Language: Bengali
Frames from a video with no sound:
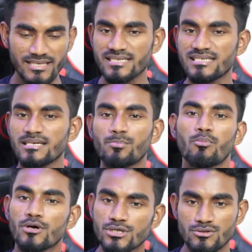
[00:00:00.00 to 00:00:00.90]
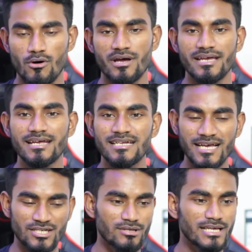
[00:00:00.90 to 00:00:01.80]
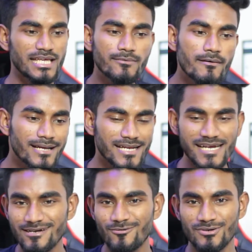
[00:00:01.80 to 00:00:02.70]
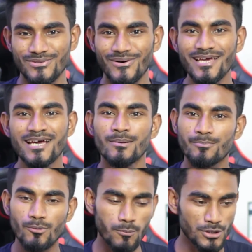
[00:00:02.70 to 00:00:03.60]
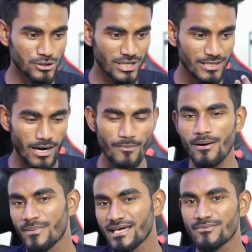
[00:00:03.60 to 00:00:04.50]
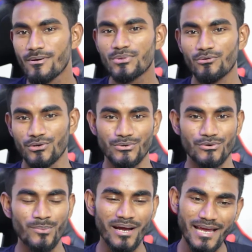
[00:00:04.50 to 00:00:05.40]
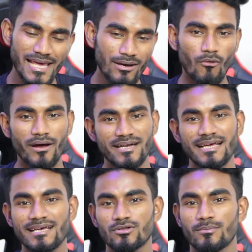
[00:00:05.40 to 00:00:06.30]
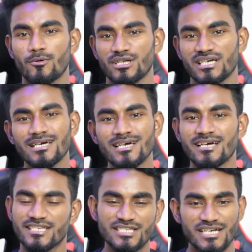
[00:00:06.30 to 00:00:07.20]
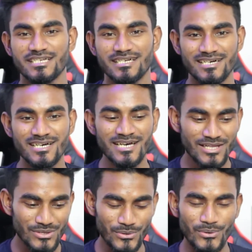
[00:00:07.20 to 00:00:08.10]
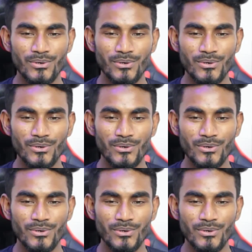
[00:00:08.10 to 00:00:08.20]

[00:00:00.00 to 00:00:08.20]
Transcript: অ্যাড্রেসটির প্রয়োজন হয় এটি আসলে কিভাবে ক্রিয়েট করতে হয় প্রফেশনালিভাবে আমরা কিভাবে তৈরি করব এই ওয়েটাই কিন্তু আমরা অনেকে জানি না তো